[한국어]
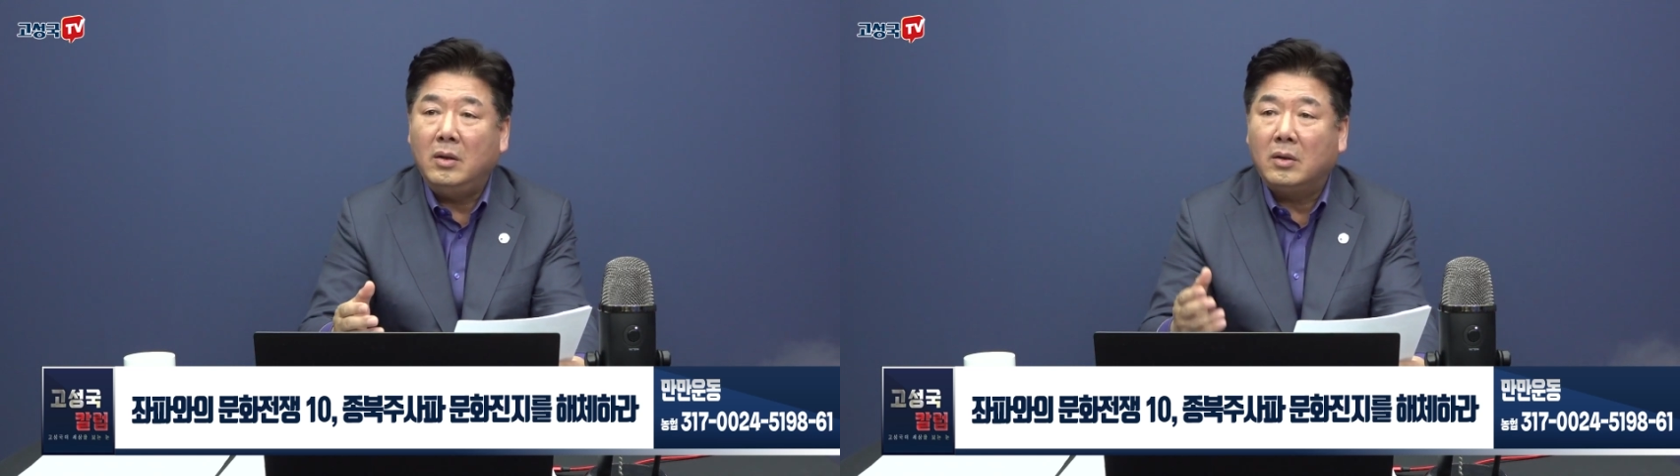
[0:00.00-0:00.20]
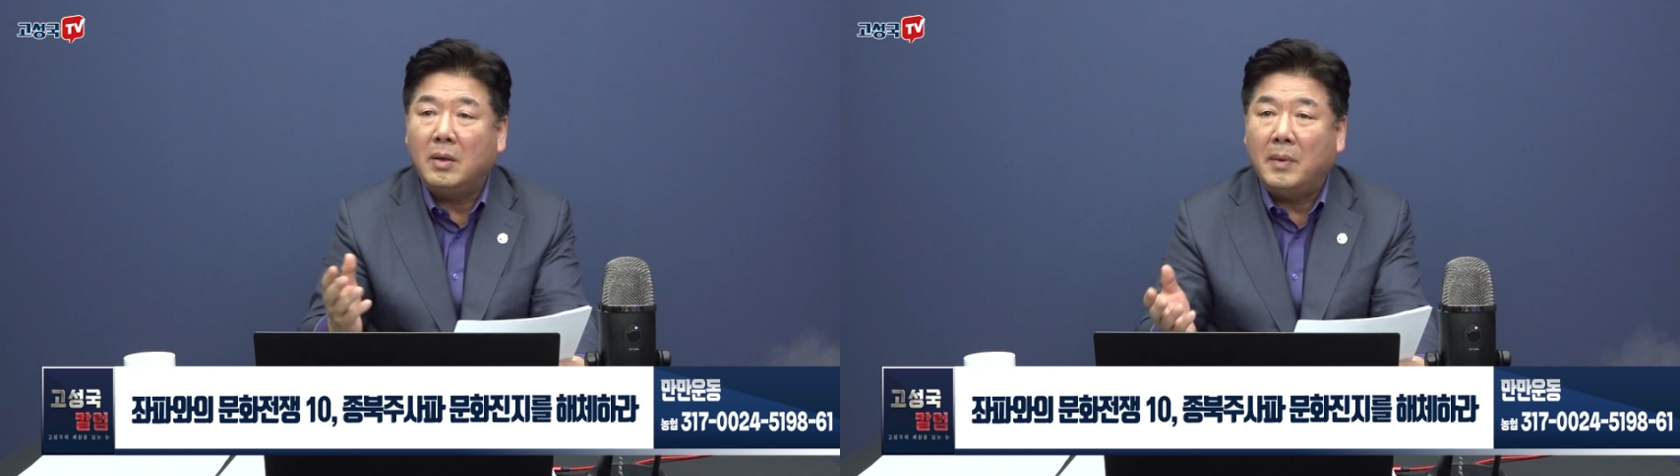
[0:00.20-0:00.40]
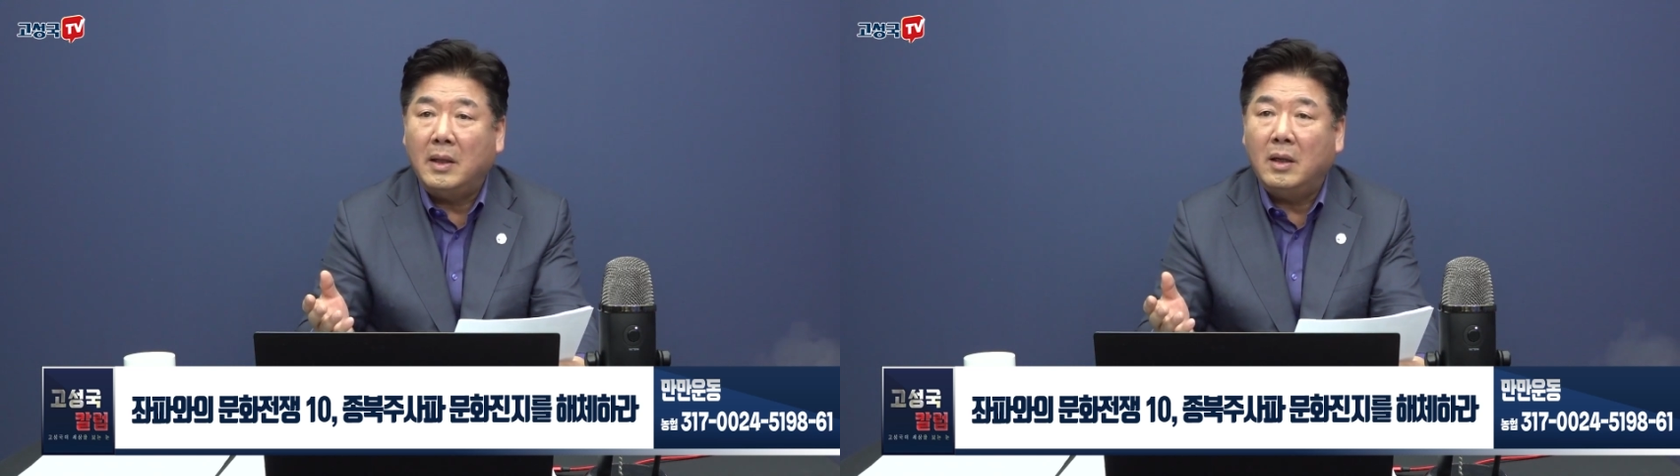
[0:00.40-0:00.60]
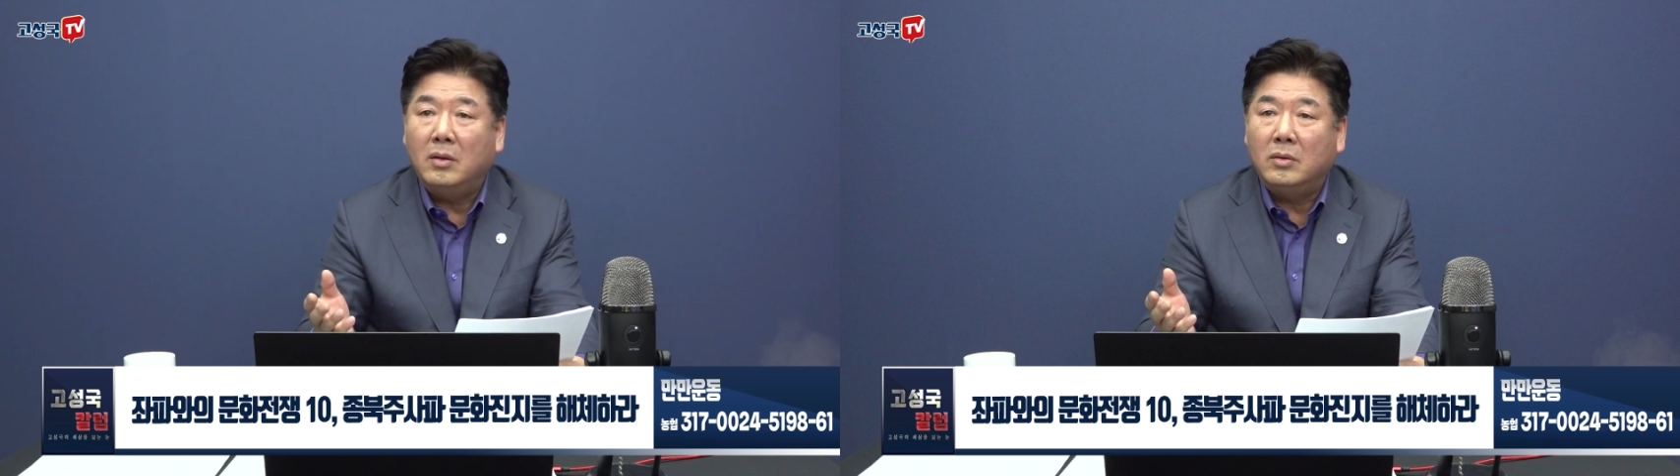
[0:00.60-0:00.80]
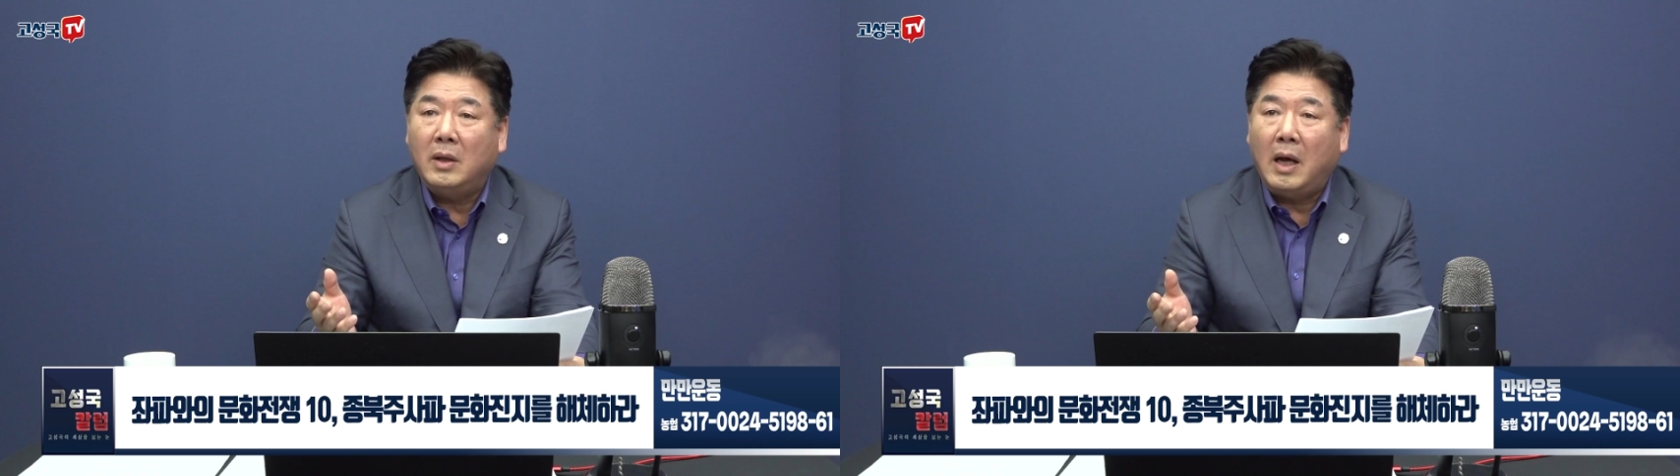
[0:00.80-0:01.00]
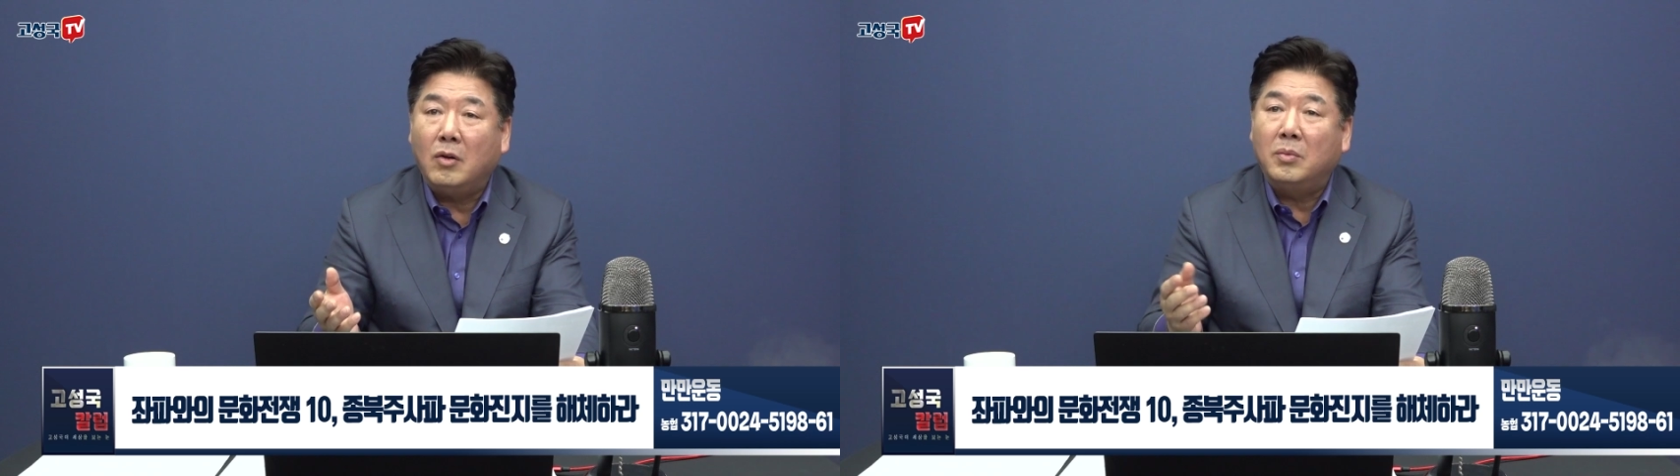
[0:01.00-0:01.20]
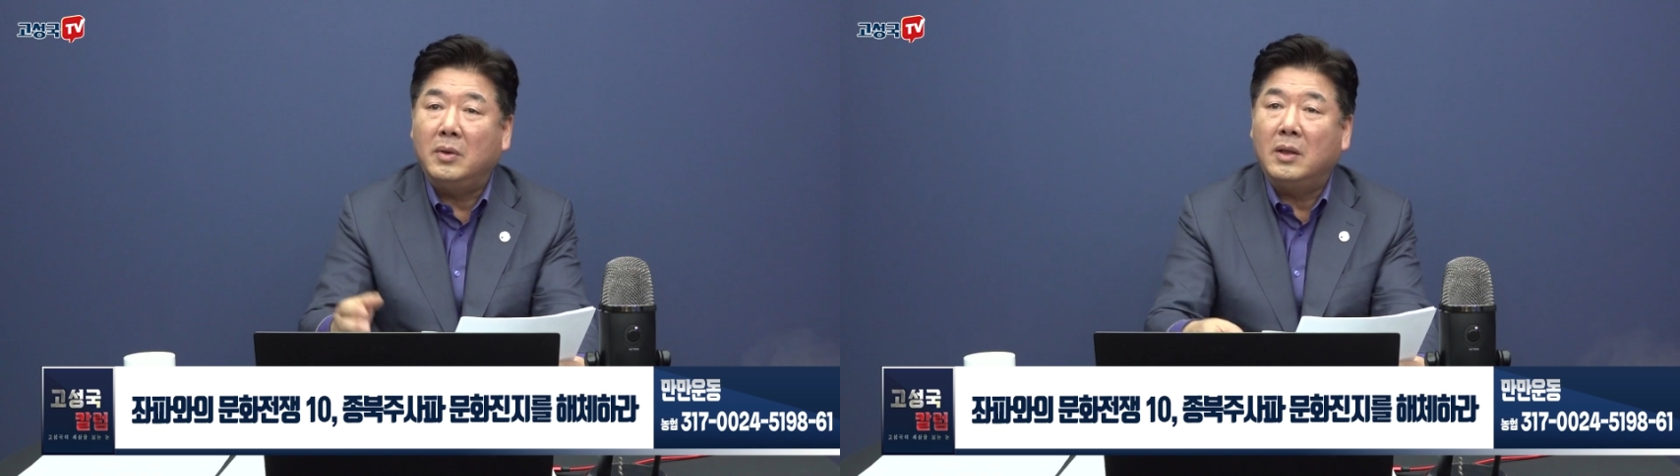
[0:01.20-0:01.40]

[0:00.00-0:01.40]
이렇게 만났는데 알고